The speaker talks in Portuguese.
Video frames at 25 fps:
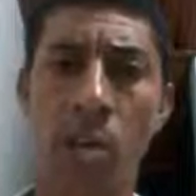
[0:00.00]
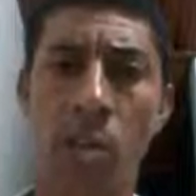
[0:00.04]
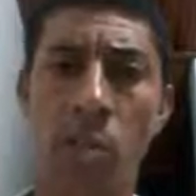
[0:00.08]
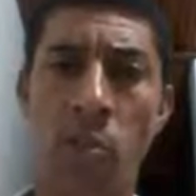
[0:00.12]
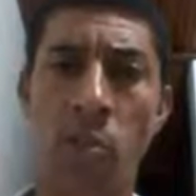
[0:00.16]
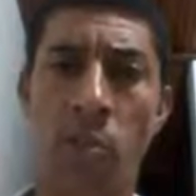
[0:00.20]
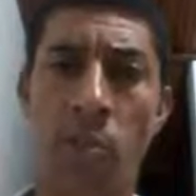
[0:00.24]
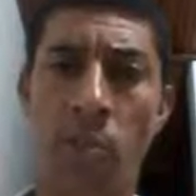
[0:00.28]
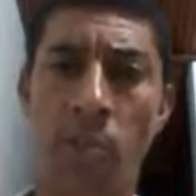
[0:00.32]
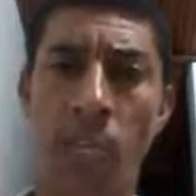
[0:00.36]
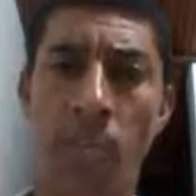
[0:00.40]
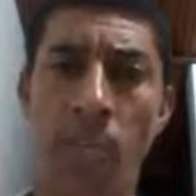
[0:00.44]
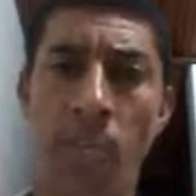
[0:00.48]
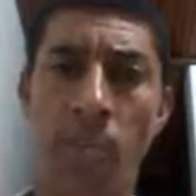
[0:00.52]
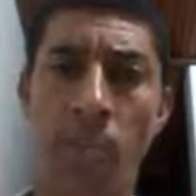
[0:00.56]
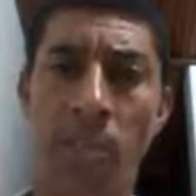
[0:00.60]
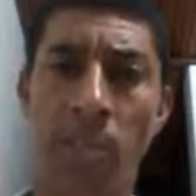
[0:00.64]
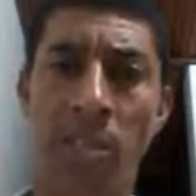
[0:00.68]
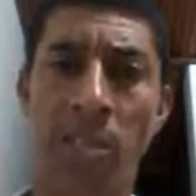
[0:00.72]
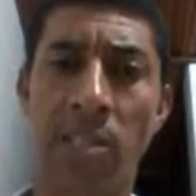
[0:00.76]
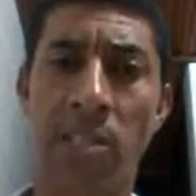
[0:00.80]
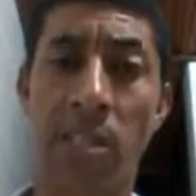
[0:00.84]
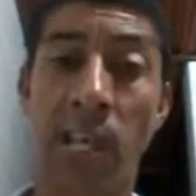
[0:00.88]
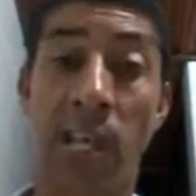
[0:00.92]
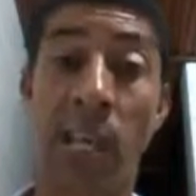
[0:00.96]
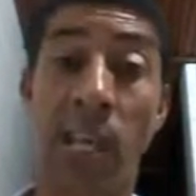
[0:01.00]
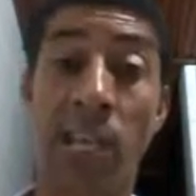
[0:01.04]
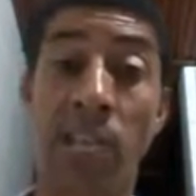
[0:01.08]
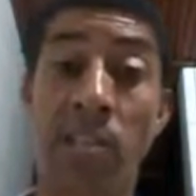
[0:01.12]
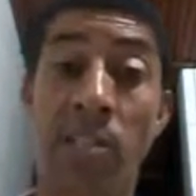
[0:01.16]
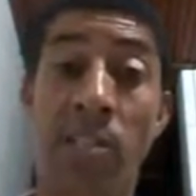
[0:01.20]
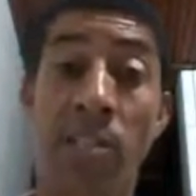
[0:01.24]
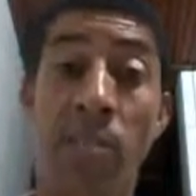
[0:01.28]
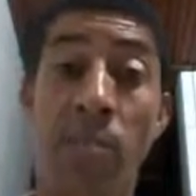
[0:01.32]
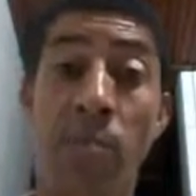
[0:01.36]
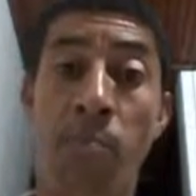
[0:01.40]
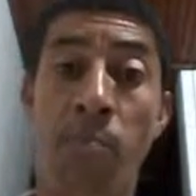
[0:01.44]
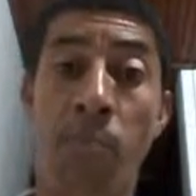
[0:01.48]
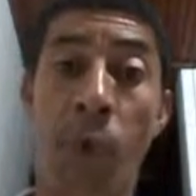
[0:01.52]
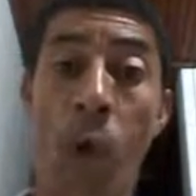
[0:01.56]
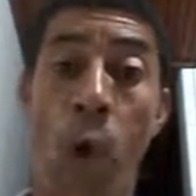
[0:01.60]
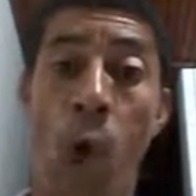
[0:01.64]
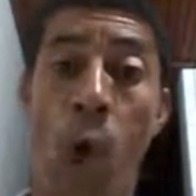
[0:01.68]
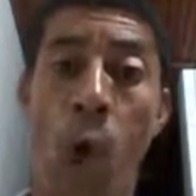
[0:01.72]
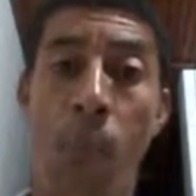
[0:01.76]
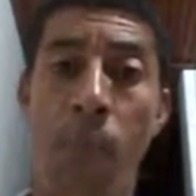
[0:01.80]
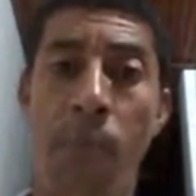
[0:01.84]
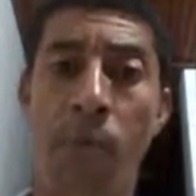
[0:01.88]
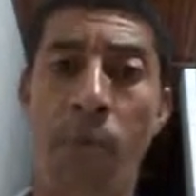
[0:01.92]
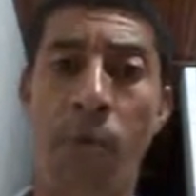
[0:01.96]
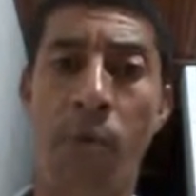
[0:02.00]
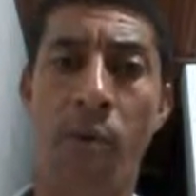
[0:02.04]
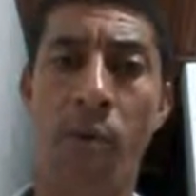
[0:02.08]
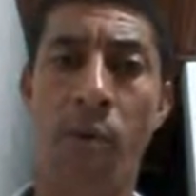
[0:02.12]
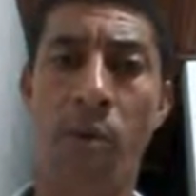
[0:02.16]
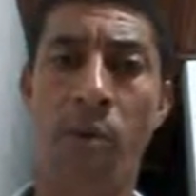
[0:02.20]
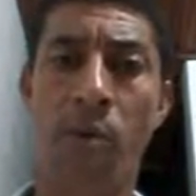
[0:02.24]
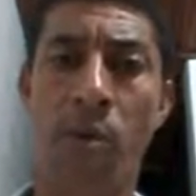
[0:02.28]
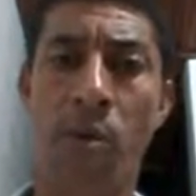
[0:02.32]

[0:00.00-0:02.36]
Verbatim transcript: Só quer saber de zelar de si próprio